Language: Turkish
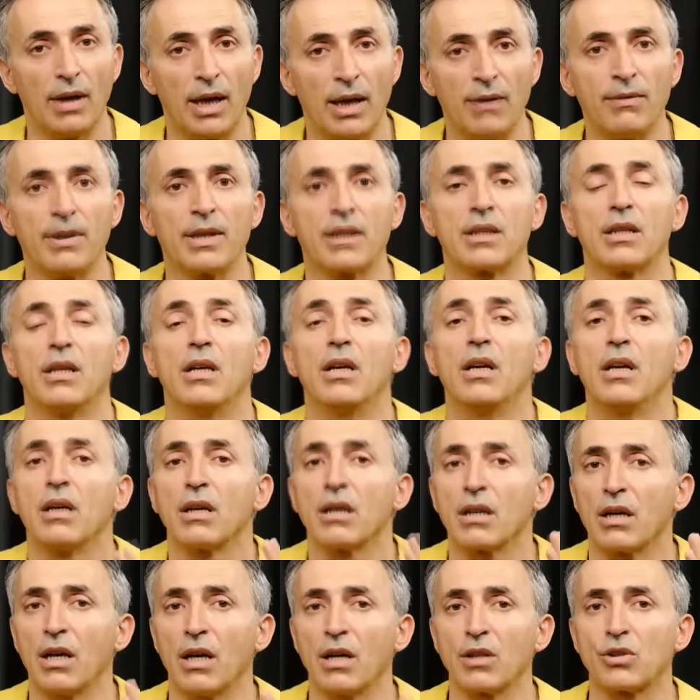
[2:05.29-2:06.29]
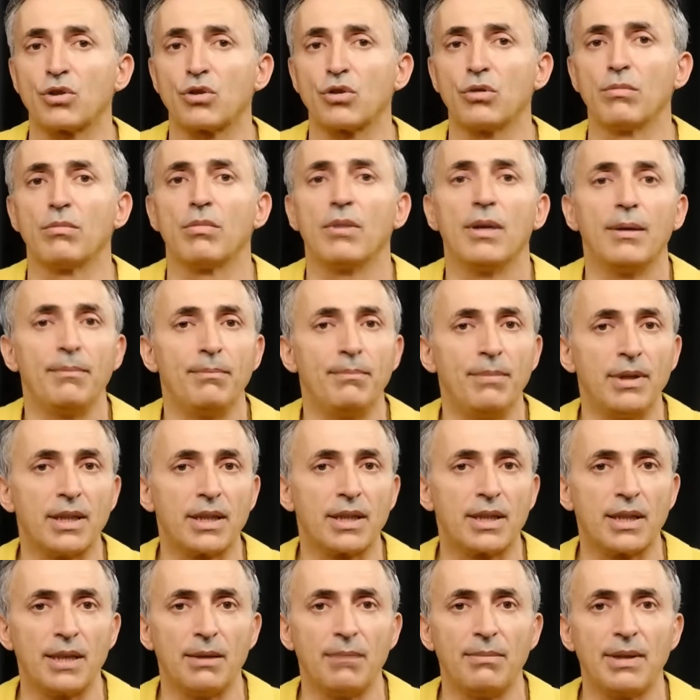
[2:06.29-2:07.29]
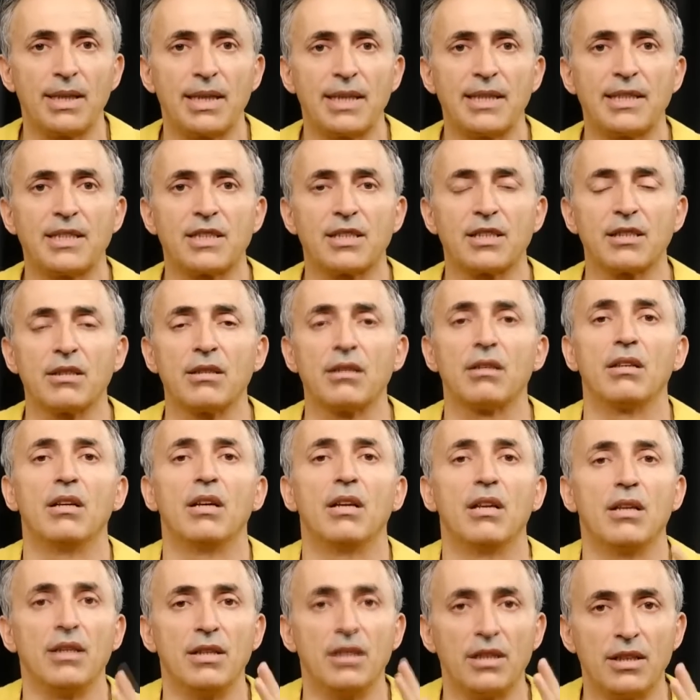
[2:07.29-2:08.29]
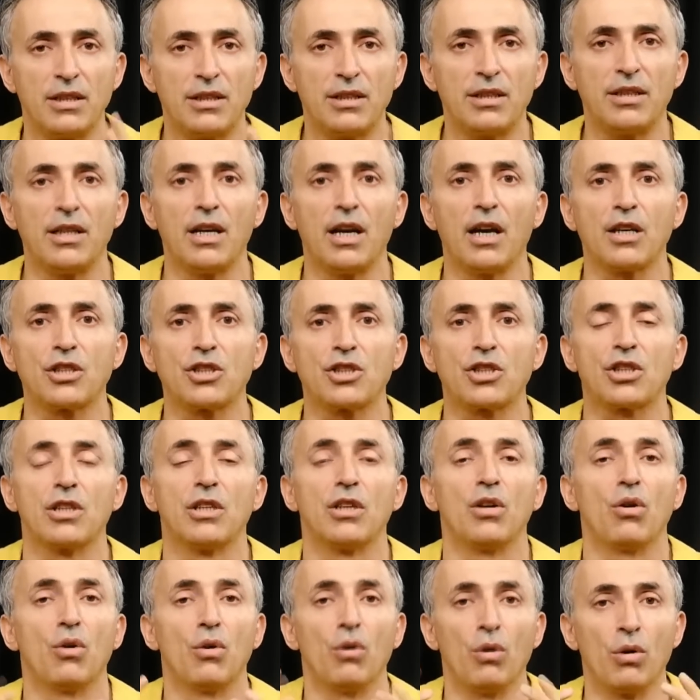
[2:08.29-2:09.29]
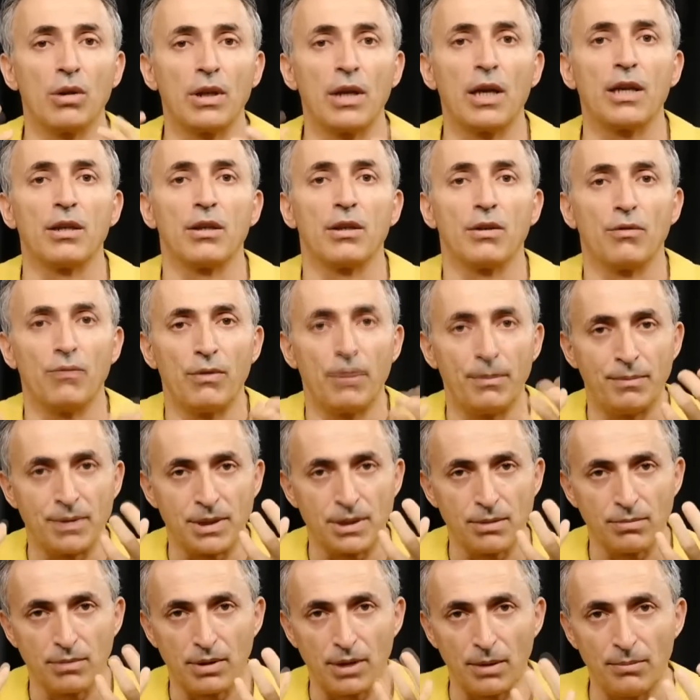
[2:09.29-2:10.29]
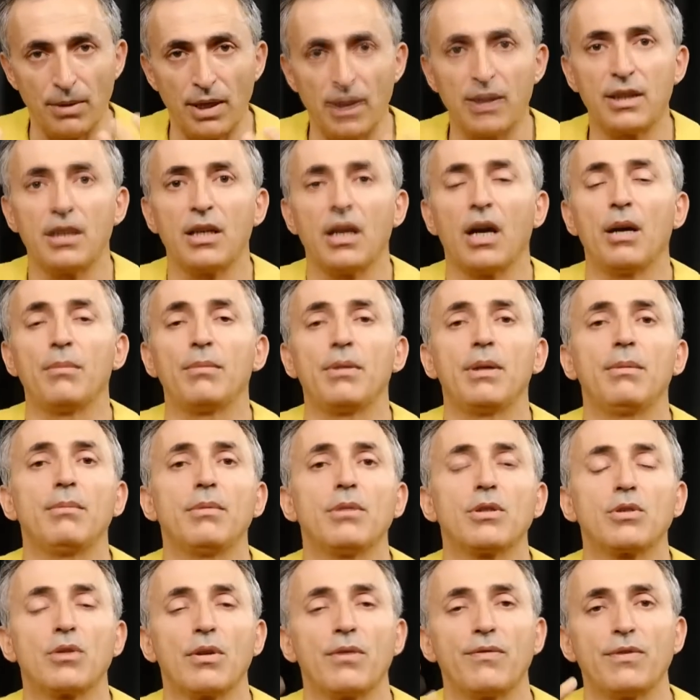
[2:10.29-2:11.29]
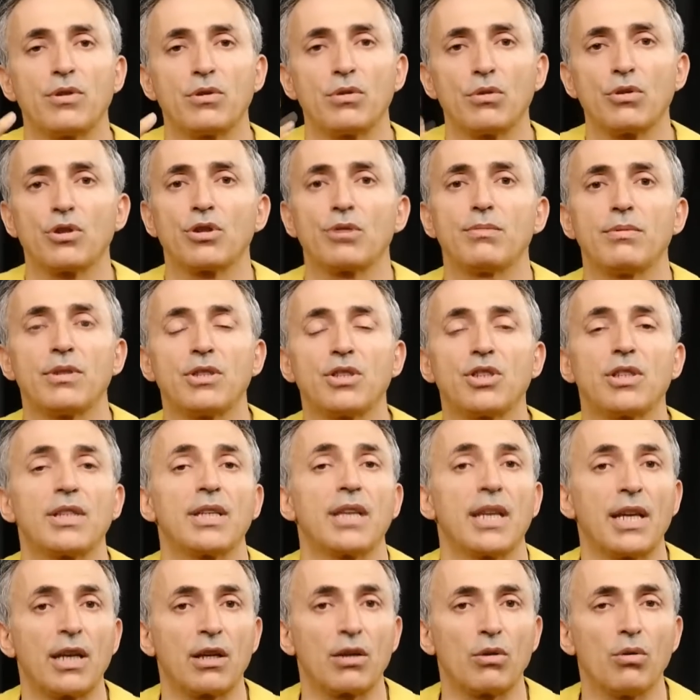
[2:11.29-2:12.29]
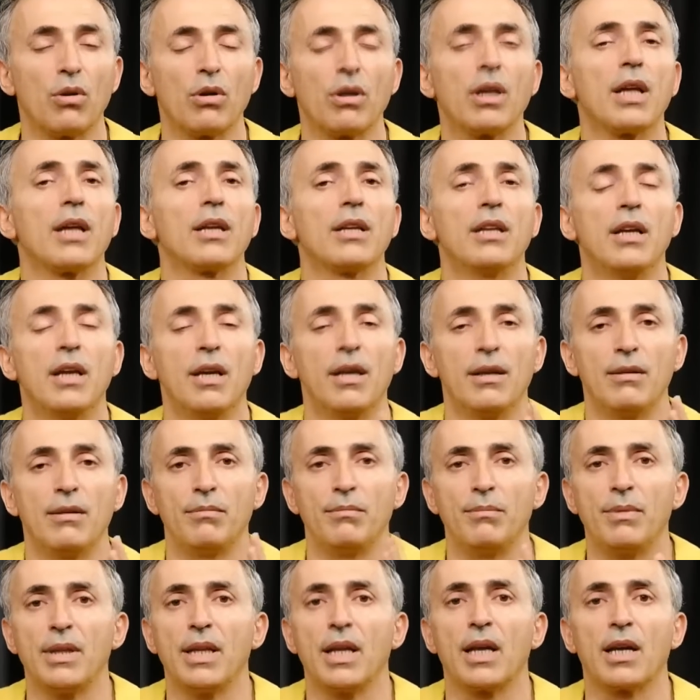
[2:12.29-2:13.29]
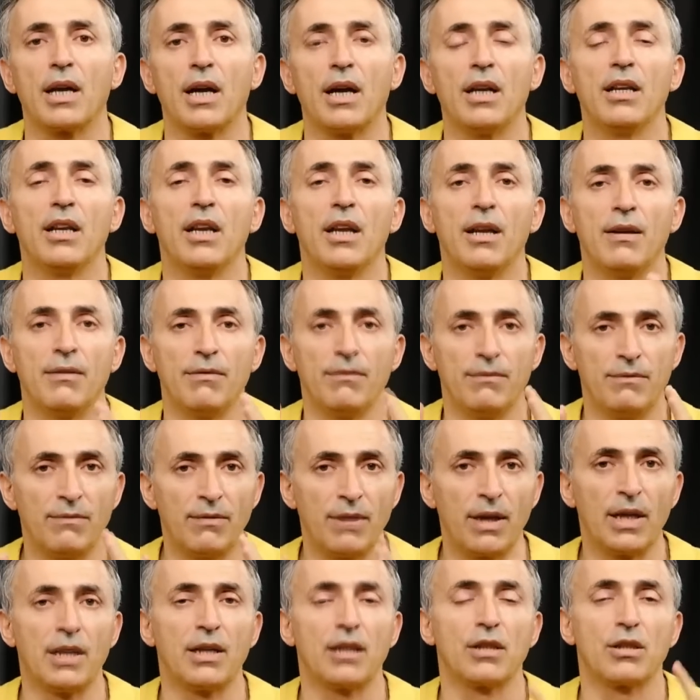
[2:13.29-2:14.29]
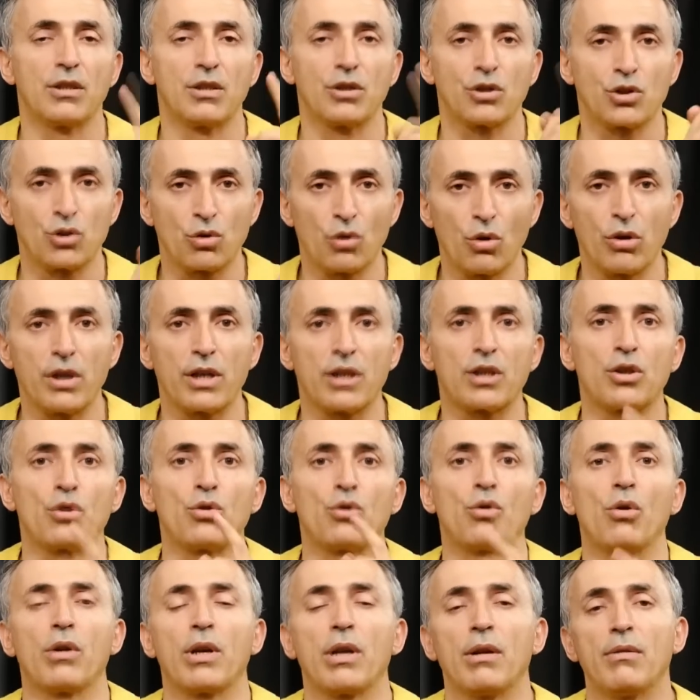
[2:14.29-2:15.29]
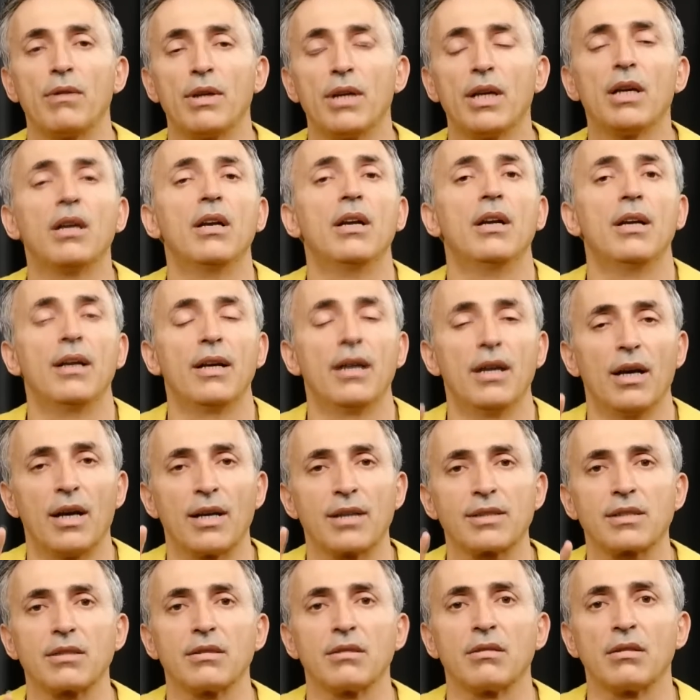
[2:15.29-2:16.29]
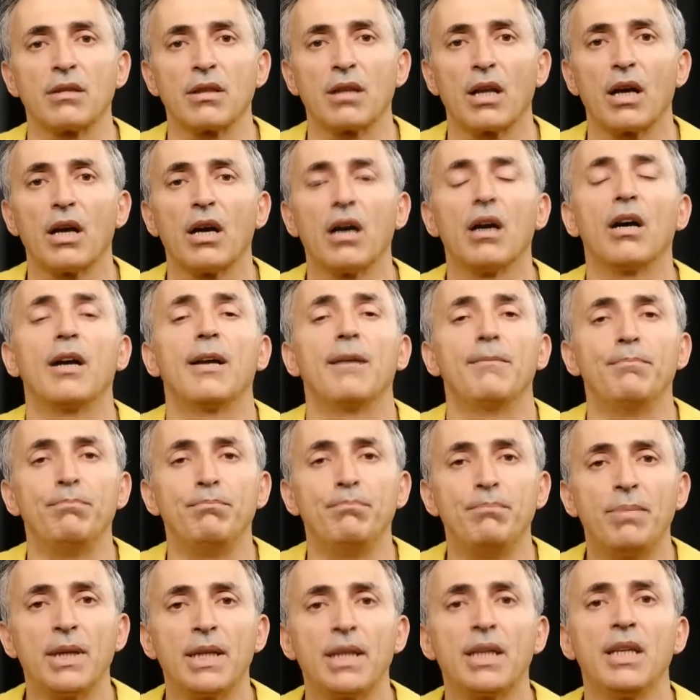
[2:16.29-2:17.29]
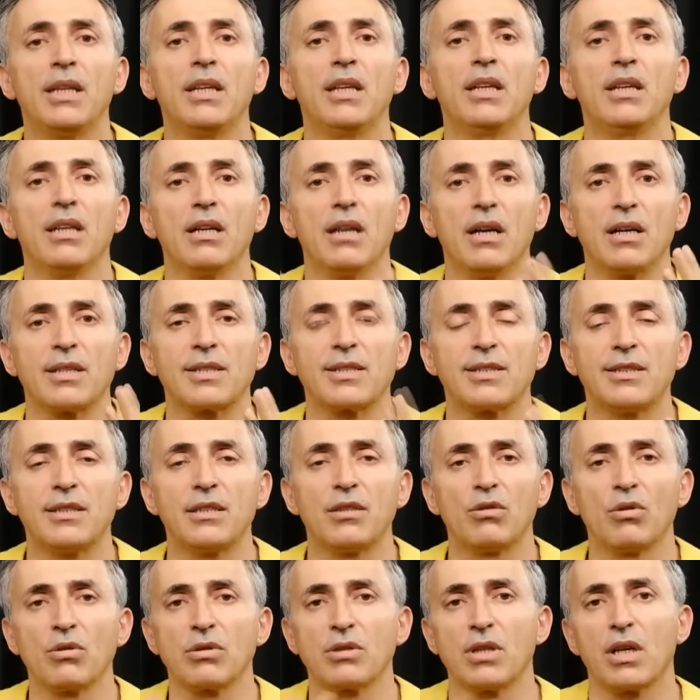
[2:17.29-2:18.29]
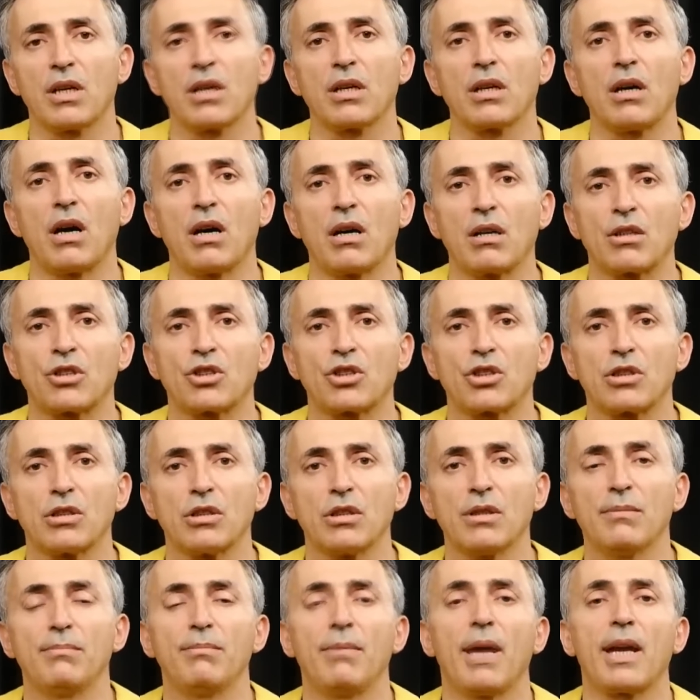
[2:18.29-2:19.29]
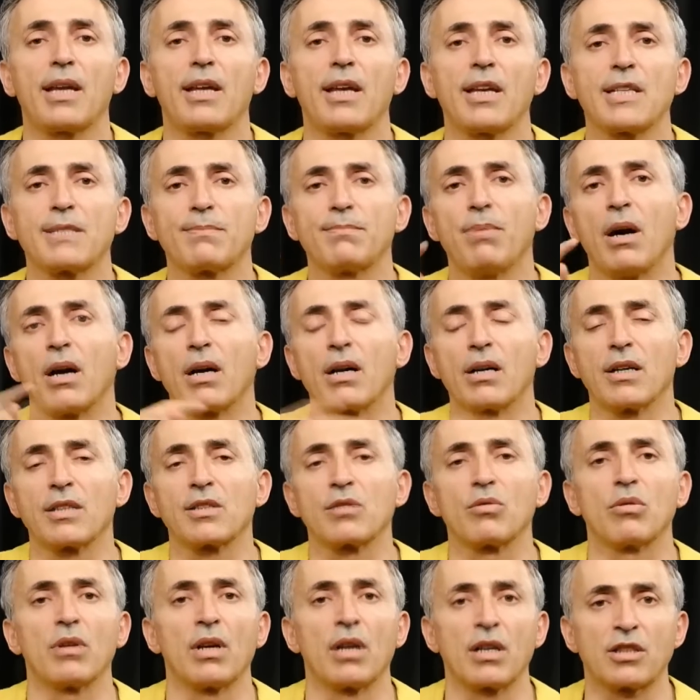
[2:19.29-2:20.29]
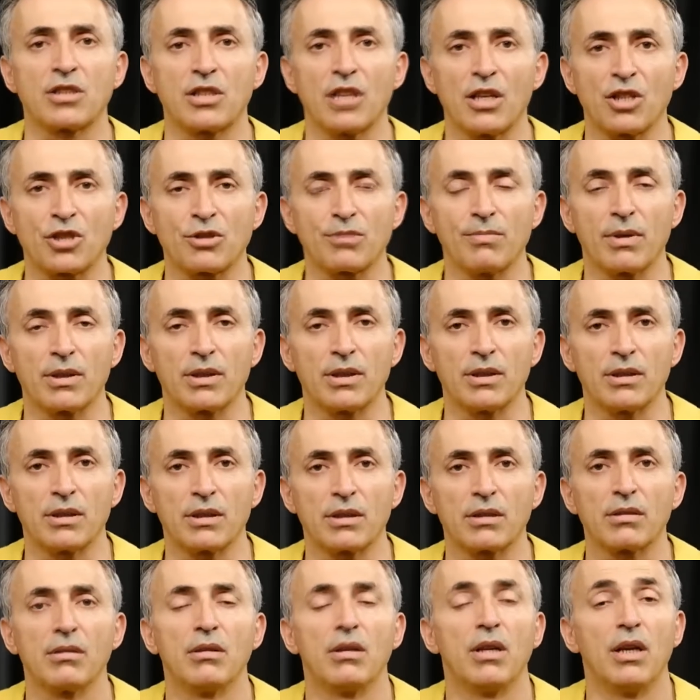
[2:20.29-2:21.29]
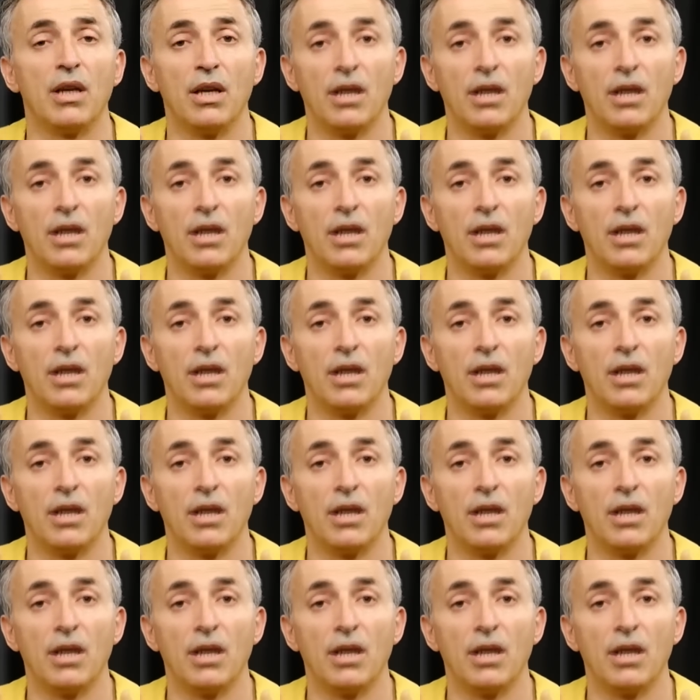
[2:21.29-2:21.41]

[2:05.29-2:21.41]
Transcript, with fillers: Evet, kalsiyum bir kemik için ihtiyaç olan ve bizim temel dinamiğimiz ve fizyolojimiz için gerekli olan mineral ve sonraki görevi aslında bedenin asidoza karşı merkez bankası olarak çalışmaktadır.